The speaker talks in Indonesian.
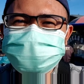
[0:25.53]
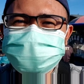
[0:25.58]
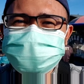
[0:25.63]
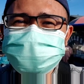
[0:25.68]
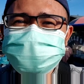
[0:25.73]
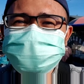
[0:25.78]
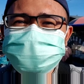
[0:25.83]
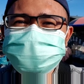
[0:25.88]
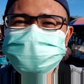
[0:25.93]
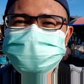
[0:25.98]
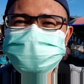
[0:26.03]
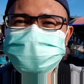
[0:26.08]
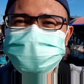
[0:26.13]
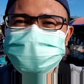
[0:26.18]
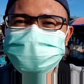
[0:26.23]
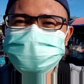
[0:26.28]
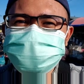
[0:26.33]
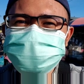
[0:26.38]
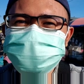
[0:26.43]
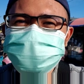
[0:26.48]
kali nah, ini
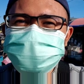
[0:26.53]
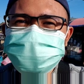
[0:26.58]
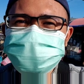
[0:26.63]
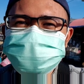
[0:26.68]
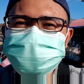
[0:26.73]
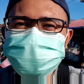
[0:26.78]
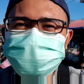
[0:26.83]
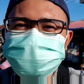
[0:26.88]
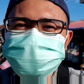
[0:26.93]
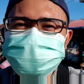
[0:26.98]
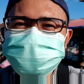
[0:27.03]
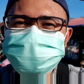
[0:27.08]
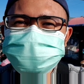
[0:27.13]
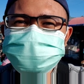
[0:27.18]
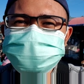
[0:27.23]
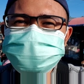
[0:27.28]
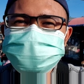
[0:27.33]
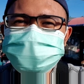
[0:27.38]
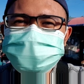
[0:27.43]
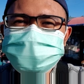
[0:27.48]
aku berada
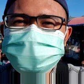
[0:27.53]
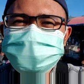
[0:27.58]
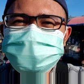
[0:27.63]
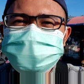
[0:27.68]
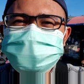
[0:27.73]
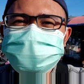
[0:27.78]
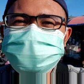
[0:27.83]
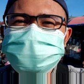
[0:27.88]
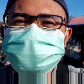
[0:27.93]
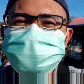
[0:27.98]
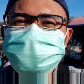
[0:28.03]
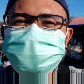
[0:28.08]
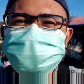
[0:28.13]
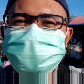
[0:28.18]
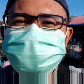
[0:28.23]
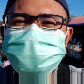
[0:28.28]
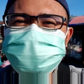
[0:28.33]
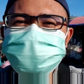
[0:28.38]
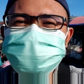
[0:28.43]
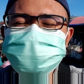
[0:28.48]
di eh,
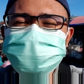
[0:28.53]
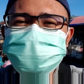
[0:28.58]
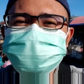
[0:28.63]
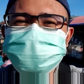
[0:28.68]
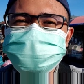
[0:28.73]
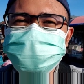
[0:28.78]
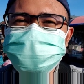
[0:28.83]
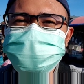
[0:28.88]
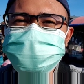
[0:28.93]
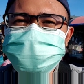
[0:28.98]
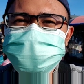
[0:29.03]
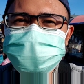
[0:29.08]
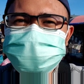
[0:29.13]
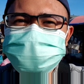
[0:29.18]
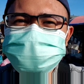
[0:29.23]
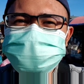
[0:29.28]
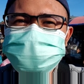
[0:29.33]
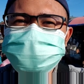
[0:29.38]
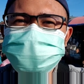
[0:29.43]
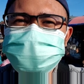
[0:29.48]
Kecamatan 10
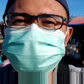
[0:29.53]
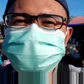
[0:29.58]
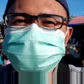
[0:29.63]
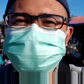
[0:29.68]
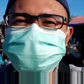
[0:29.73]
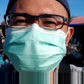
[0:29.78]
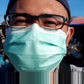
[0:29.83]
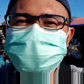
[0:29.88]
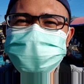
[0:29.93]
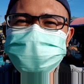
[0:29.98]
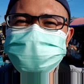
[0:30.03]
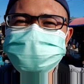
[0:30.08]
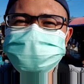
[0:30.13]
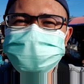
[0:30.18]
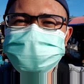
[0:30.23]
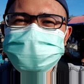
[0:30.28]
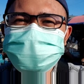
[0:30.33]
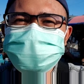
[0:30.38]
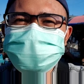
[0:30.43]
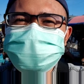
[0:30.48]
Gada tepatnya di
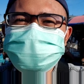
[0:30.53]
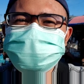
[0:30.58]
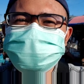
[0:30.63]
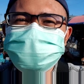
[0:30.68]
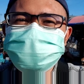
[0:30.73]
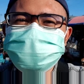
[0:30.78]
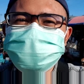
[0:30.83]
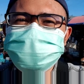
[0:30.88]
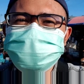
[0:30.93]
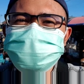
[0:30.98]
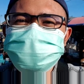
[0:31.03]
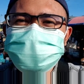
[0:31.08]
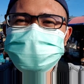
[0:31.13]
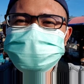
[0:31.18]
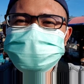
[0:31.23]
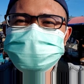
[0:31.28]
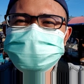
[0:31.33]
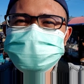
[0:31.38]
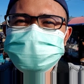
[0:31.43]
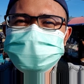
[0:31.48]
Pasar Ahaten 10
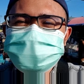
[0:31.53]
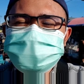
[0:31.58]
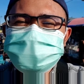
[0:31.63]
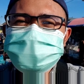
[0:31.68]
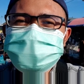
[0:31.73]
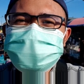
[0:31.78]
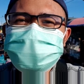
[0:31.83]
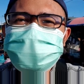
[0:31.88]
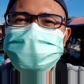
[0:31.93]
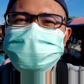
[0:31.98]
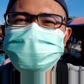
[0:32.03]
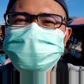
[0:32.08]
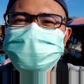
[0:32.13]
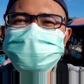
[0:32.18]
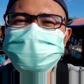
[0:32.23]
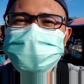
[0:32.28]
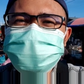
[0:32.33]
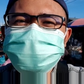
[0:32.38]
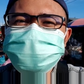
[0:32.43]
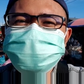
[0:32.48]
Gada aku
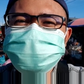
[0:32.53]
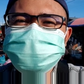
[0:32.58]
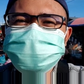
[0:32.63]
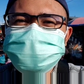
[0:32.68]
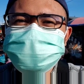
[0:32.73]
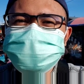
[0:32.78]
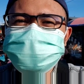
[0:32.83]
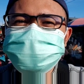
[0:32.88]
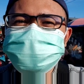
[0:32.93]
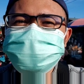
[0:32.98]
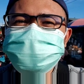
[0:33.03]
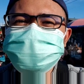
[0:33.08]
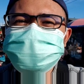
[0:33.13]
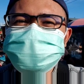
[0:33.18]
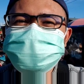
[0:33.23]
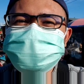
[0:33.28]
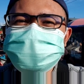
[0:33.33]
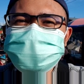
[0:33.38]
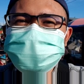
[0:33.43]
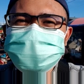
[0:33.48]
mau street
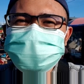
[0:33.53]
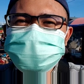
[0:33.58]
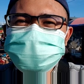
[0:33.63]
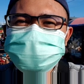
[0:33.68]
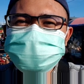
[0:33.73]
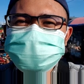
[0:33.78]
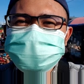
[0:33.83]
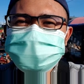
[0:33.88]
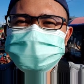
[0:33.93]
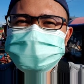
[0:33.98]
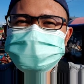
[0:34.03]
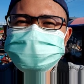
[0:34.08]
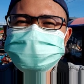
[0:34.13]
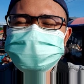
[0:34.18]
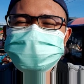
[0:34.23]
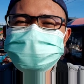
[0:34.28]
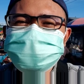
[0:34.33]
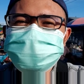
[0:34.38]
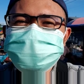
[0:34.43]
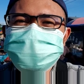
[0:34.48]
foodan
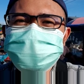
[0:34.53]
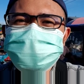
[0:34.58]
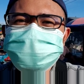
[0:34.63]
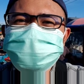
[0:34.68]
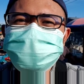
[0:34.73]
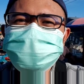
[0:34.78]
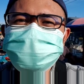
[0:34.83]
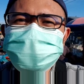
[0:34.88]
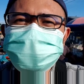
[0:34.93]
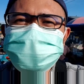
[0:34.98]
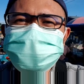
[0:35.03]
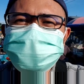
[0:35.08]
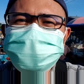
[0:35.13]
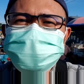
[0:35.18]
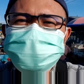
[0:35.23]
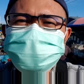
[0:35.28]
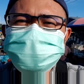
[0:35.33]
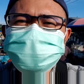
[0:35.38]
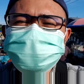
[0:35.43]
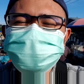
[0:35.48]
yaitu mau
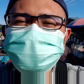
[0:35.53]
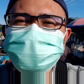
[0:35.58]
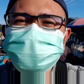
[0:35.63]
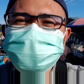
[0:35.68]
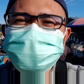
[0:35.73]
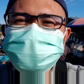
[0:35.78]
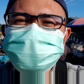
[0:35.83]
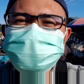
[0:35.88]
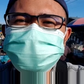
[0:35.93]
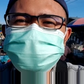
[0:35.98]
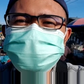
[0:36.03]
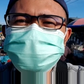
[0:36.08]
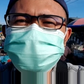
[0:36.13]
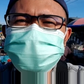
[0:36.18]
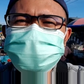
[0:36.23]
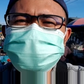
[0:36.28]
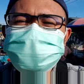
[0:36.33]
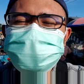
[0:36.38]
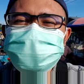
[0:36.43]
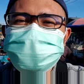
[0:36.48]
nyobain somai dan
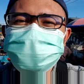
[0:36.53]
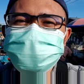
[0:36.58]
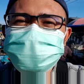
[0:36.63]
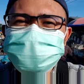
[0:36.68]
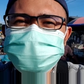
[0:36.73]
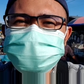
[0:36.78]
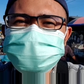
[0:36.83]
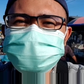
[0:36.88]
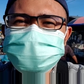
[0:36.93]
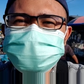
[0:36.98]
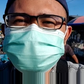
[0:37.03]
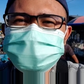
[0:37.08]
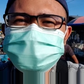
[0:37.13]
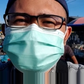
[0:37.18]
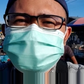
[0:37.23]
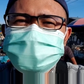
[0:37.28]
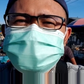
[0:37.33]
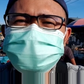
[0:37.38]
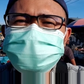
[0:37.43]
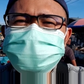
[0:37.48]
batagor badar
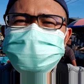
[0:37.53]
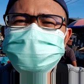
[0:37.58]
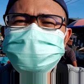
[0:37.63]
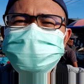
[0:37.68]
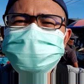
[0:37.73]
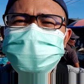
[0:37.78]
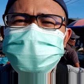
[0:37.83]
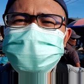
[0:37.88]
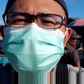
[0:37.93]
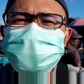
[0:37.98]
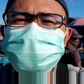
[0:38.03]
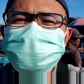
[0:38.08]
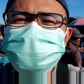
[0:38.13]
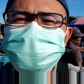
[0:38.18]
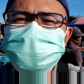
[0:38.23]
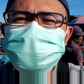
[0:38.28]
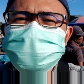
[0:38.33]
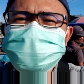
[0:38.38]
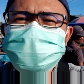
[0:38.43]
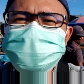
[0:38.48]
ini merupakan
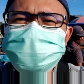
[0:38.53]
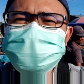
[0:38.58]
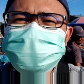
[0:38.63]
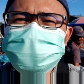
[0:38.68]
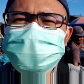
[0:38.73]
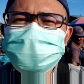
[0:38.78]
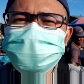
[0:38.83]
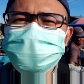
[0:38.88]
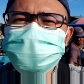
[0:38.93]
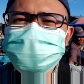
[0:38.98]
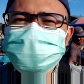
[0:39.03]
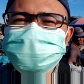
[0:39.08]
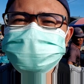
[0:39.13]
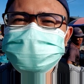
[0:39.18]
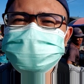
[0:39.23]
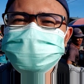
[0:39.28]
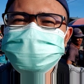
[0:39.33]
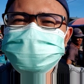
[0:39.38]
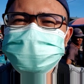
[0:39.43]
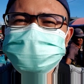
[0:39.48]
somai dan batagor
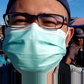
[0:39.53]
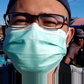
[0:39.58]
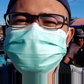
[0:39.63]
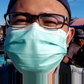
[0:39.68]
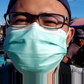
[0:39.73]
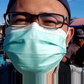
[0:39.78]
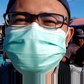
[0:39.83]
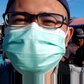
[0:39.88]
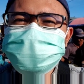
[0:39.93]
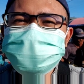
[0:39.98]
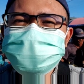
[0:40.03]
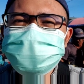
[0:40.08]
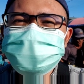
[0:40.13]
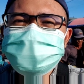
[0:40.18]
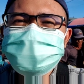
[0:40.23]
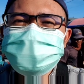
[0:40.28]
satu-satunya